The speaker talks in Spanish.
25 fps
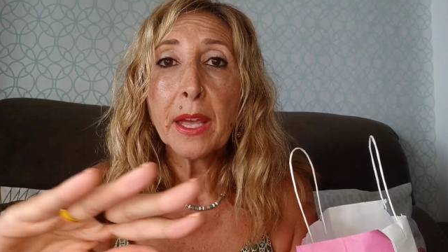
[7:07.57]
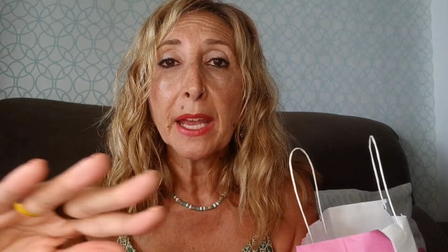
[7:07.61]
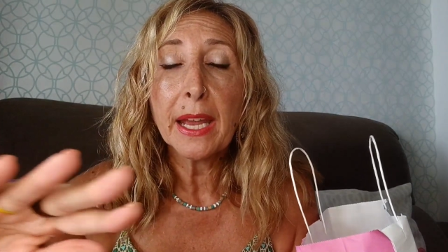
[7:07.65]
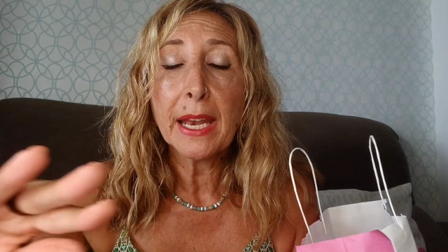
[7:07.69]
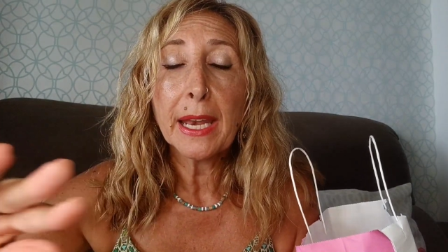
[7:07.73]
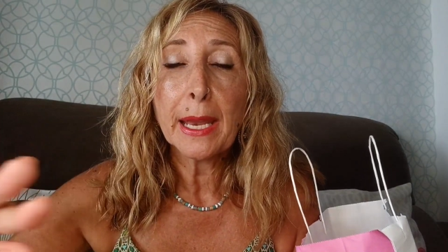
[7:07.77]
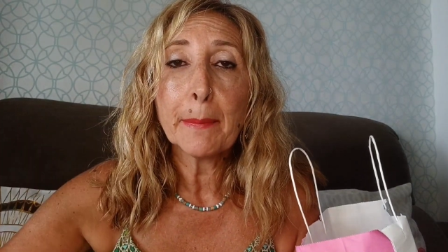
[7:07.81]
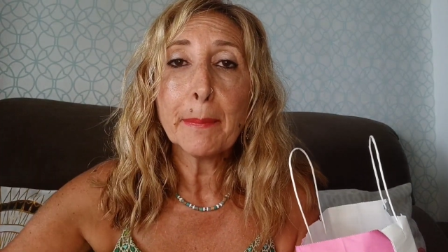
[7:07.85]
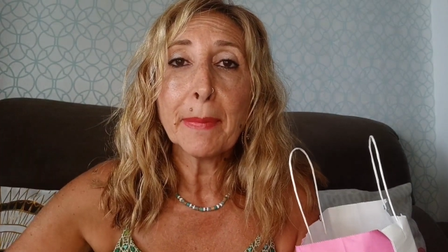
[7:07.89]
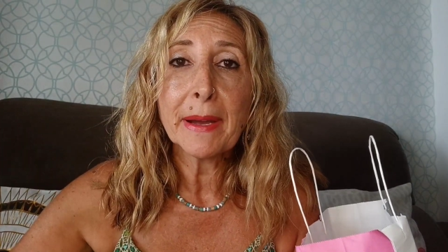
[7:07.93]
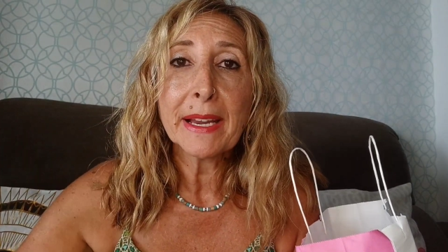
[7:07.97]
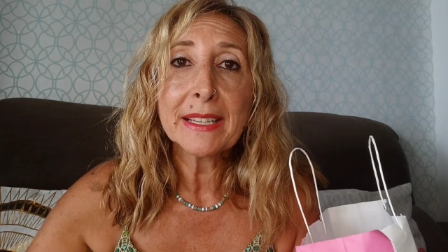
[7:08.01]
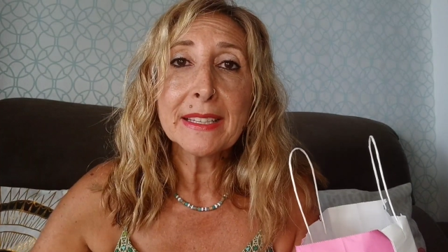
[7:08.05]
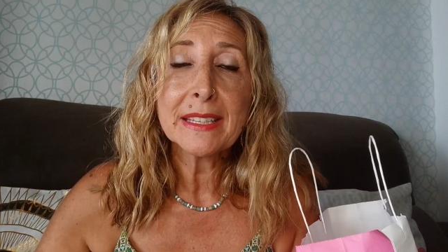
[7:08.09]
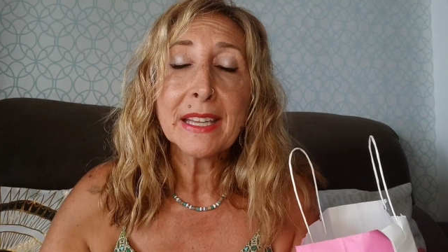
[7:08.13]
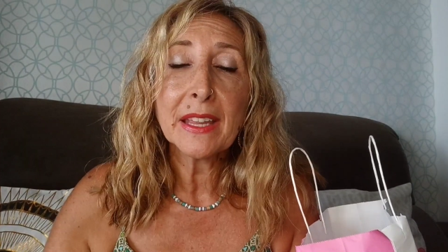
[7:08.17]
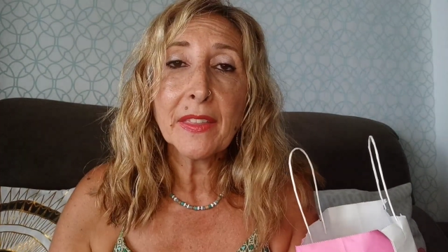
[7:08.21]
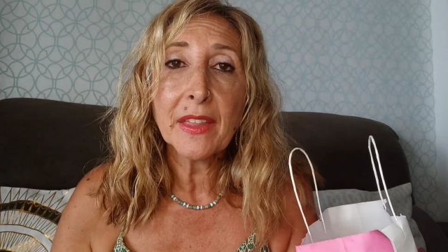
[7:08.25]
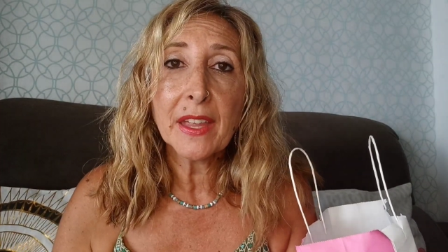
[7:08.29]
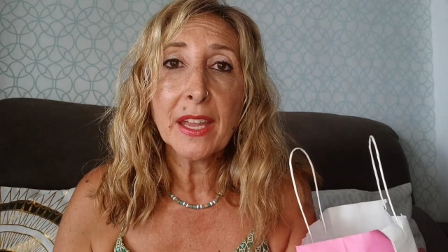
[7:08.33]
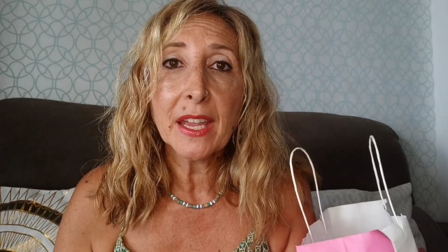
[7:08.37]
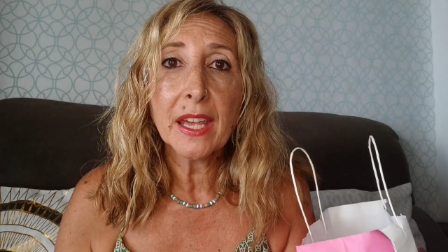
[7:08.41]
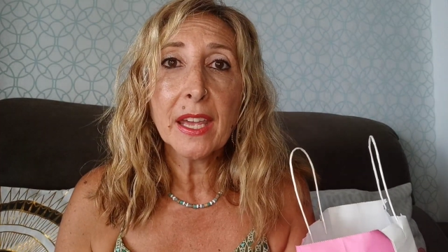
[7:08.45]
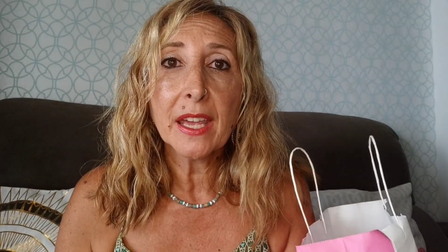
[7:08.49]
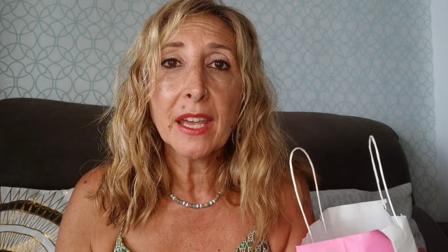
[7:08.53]
en, la parte
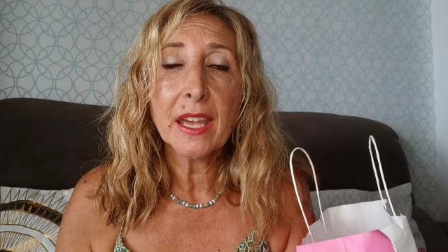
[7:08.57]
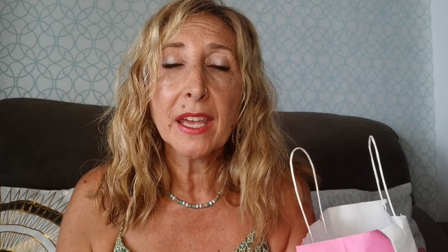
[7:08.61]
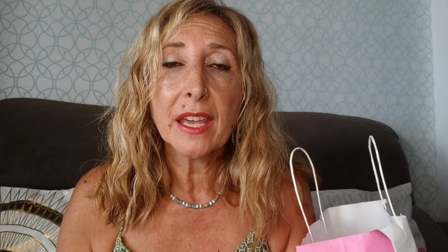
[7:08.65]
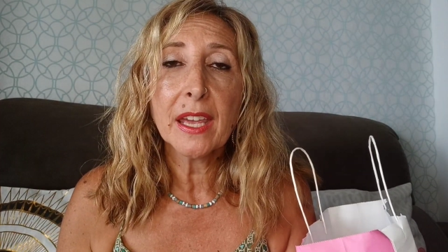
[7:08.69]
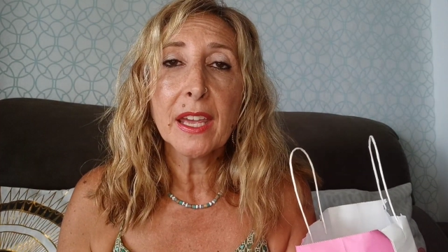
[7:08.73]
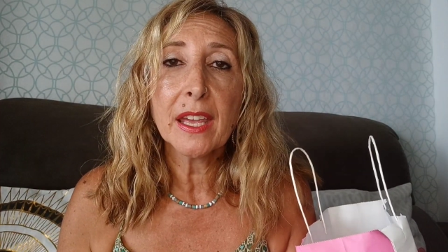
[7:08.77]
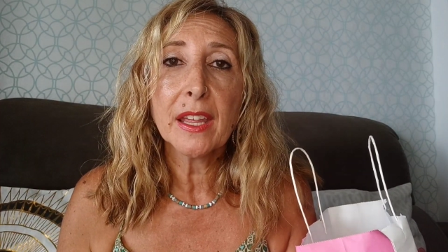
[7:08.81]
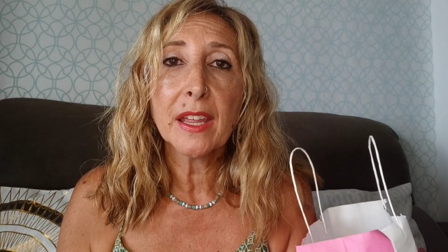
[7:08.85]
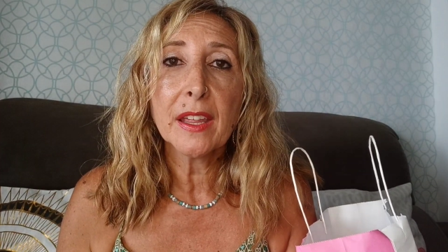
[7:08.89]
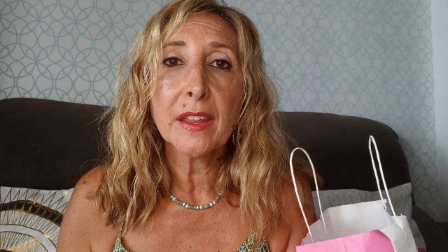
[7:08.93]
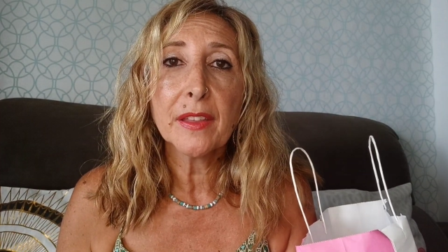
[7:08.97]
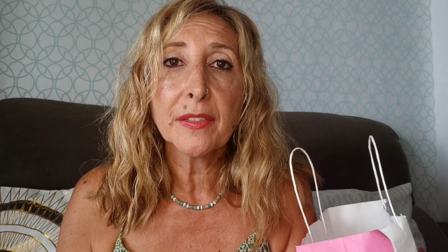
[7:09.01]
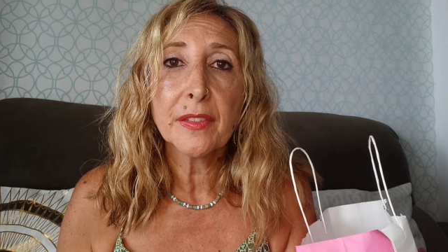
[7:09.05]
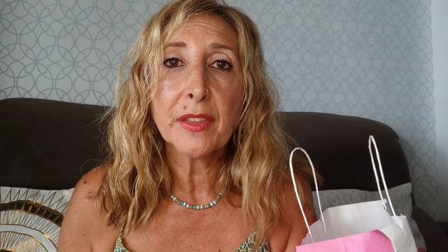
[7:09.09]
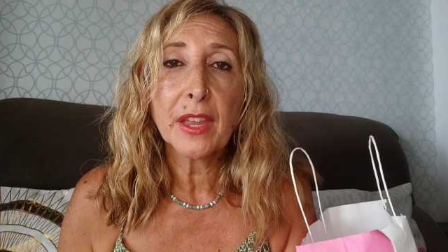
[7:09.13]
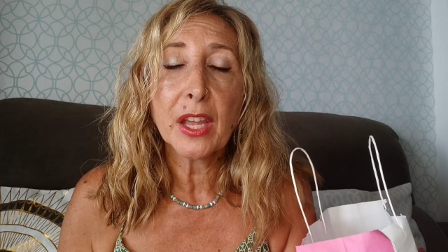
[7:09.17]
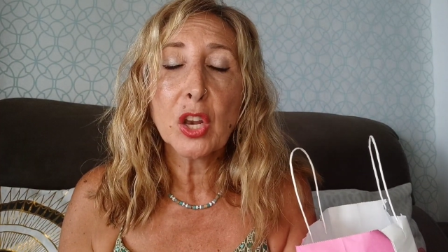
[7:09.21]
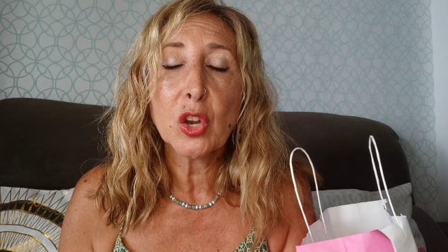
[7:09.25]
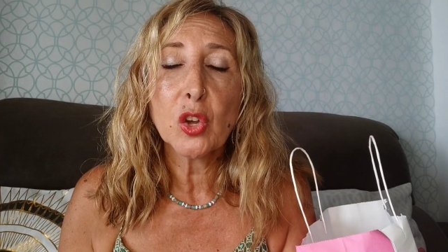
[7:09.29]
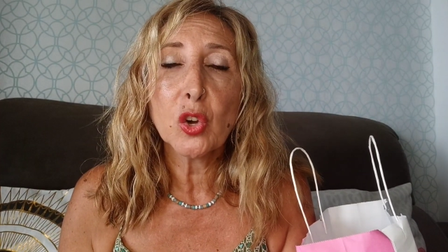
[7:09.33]
de,